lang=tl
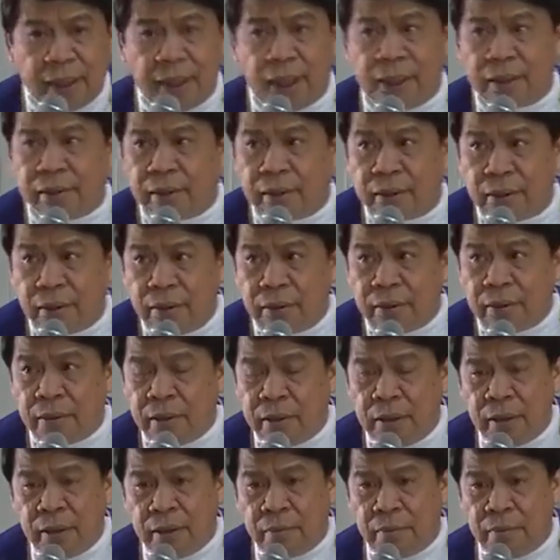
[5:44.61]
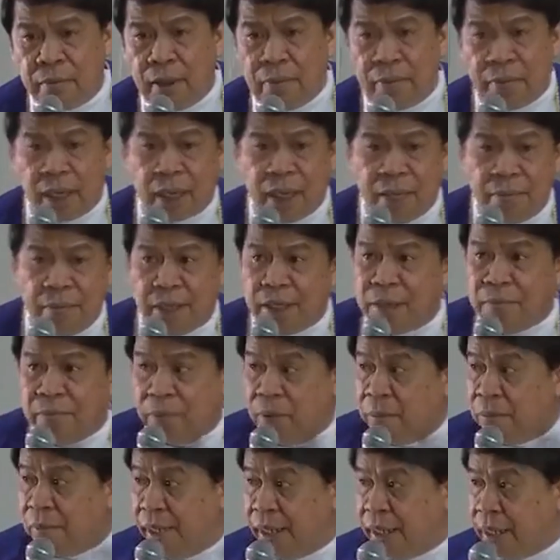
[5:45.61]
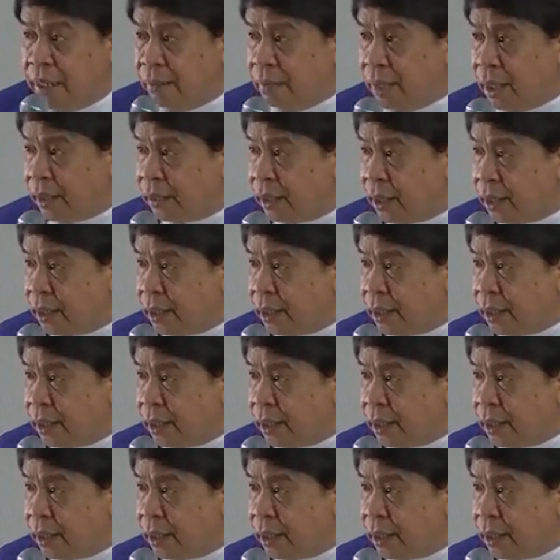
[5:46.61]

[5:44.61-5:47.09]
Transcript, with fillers: oh, marami dyan, Bombay na madre.